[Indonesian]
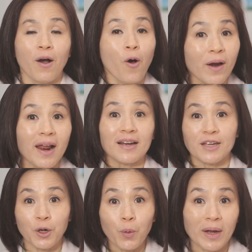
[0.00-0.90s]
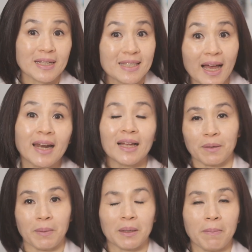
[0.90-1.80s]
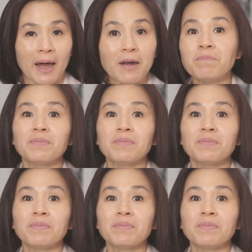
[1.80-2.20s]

orang di luar sana, teman-teman.